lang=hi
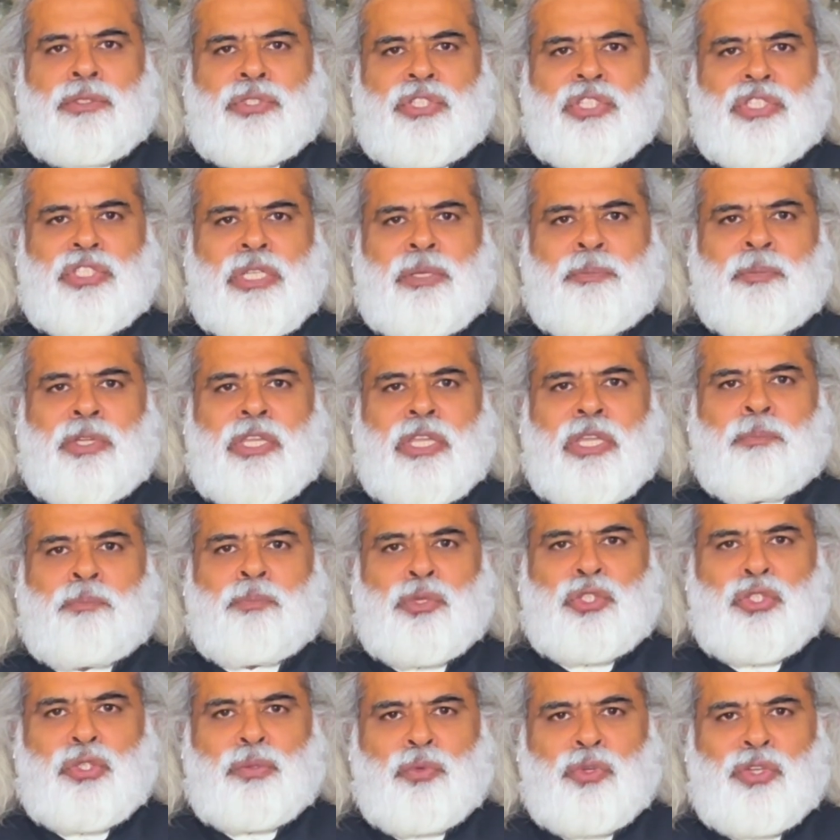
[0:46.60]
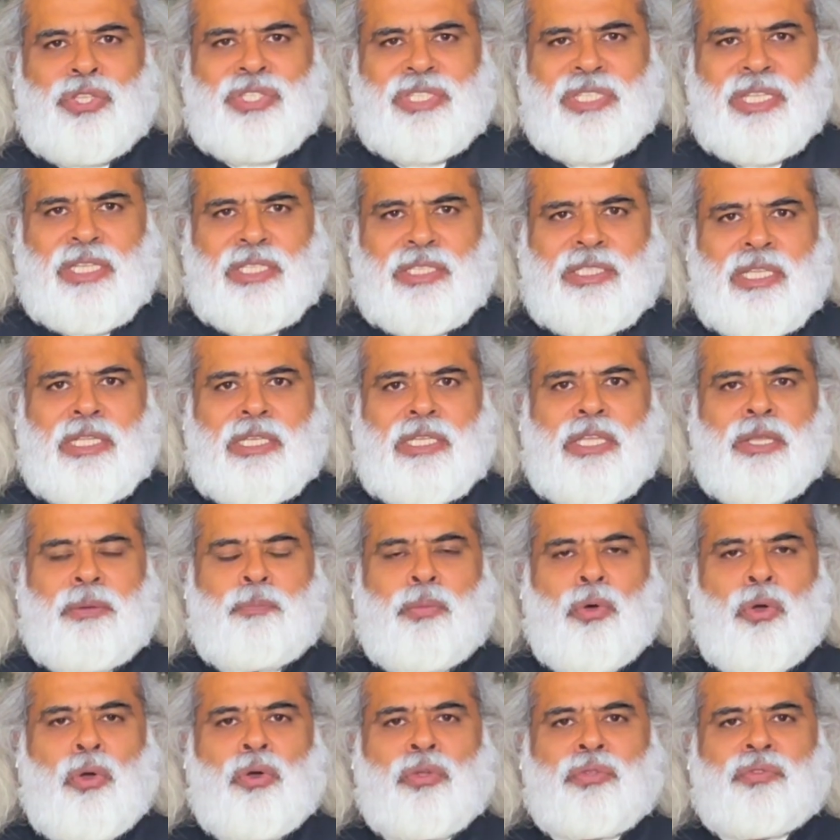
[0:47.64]
जिसम की मजमू सेहत के लिए
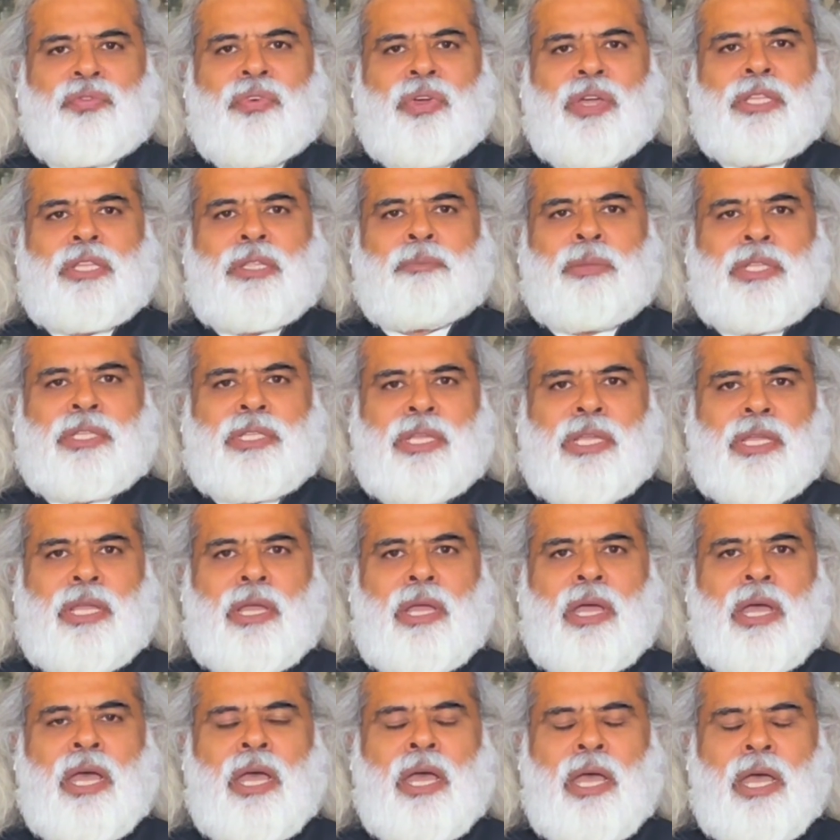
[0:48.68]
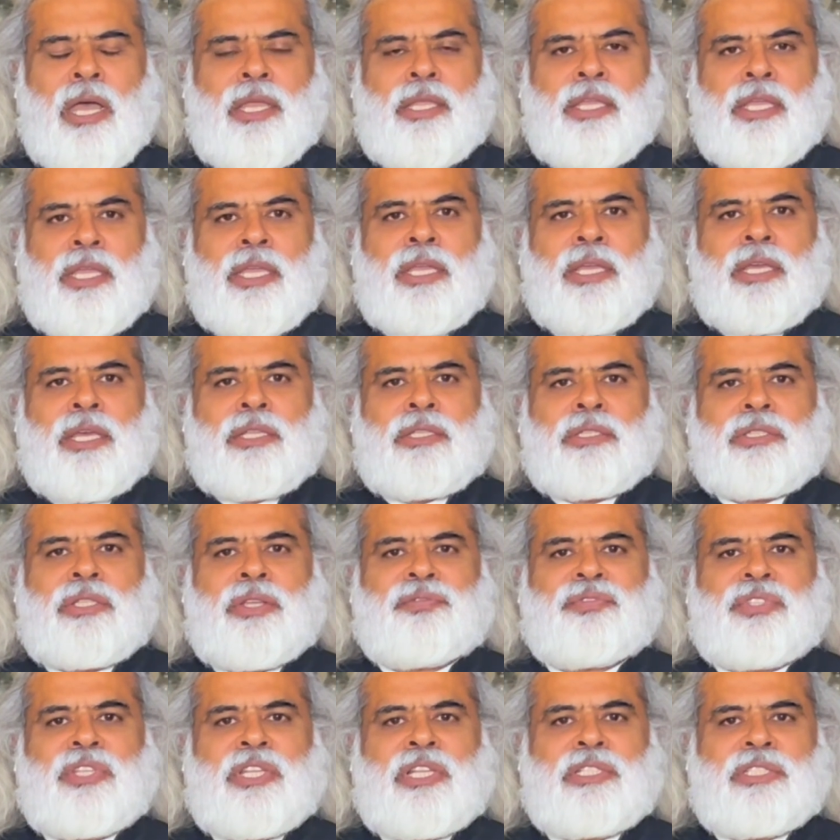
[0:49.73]
बहुत फायदेमंद है आइए
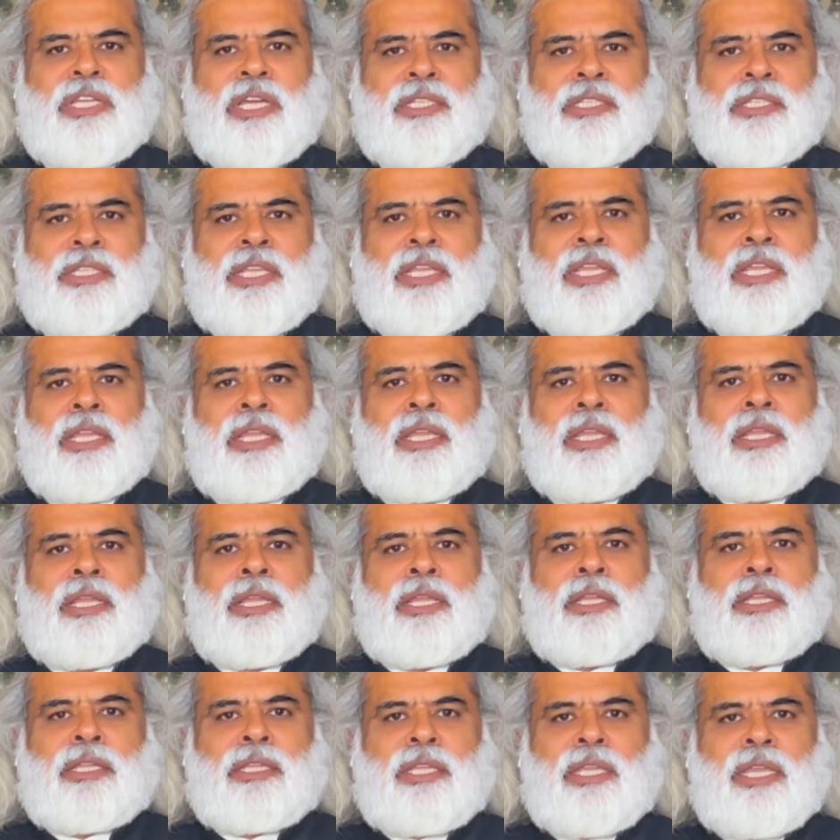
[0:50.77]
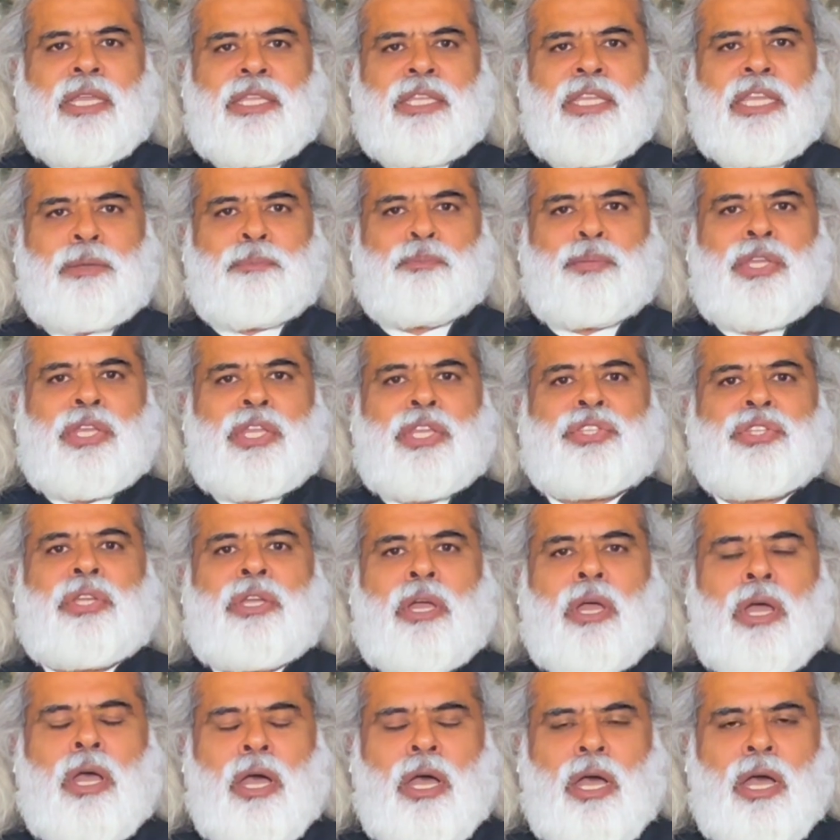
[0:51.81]
तफसील जानते हैं कि ये बीज
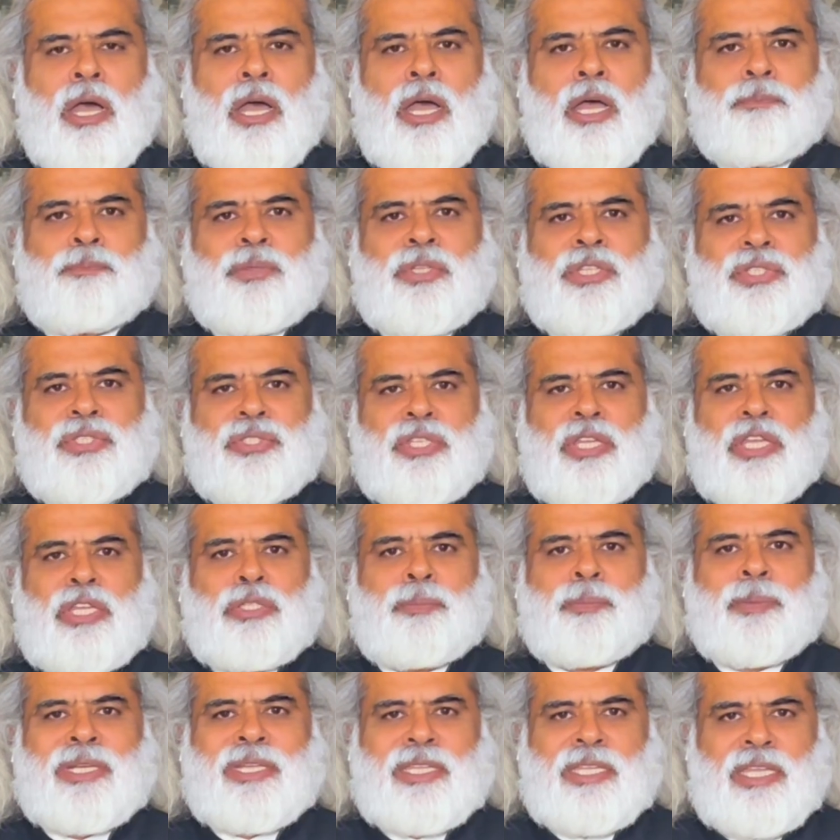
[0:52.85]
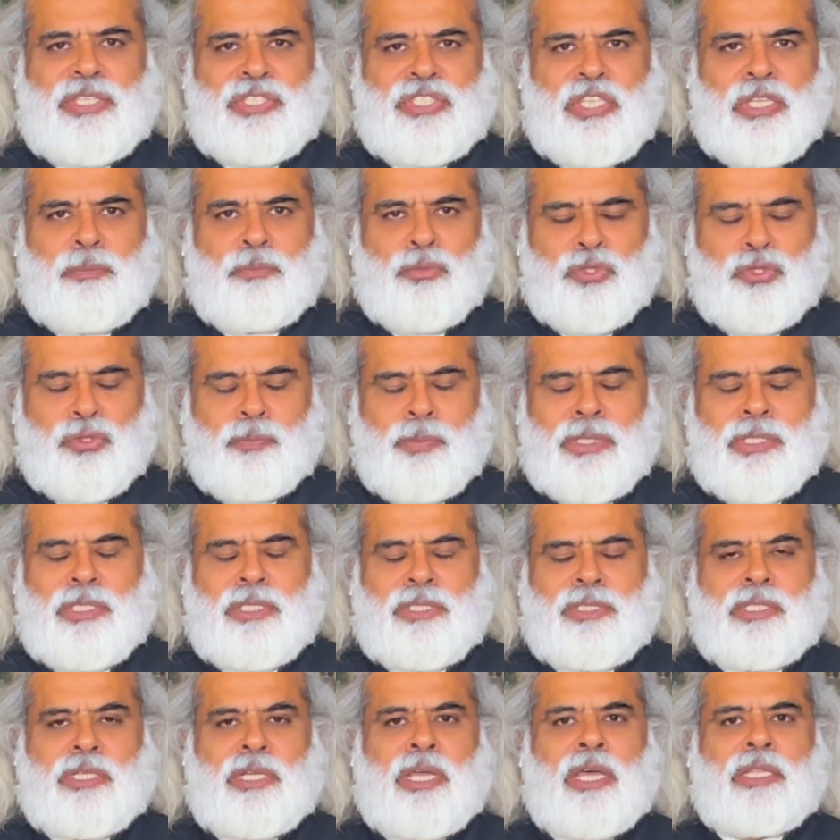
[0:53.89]
आपकी सेहत पर कैसे मुस्बत
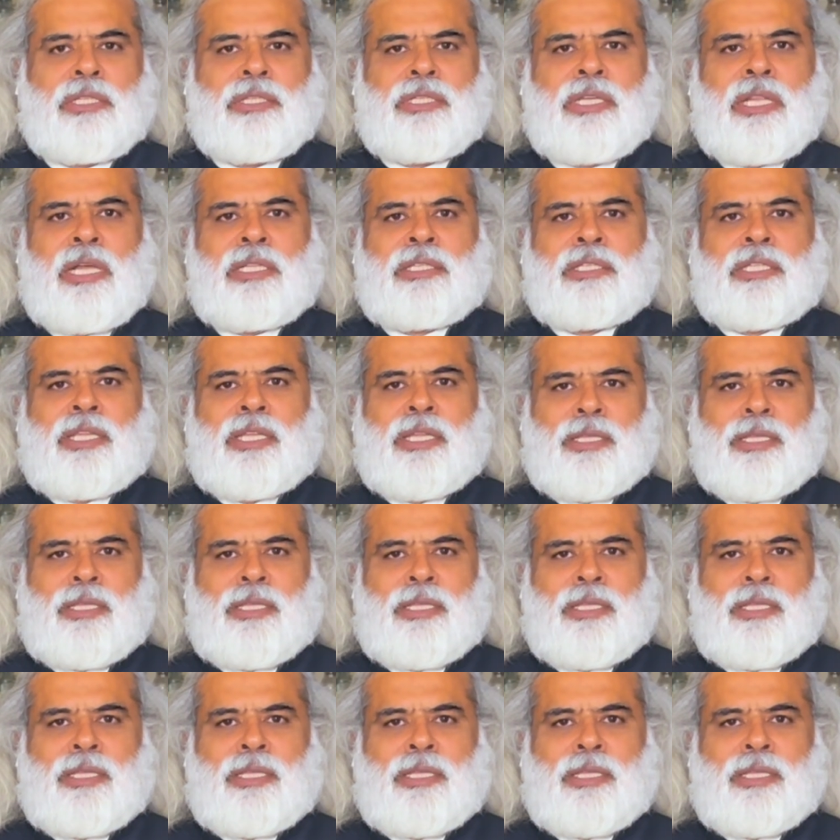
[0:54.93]
असरा डालते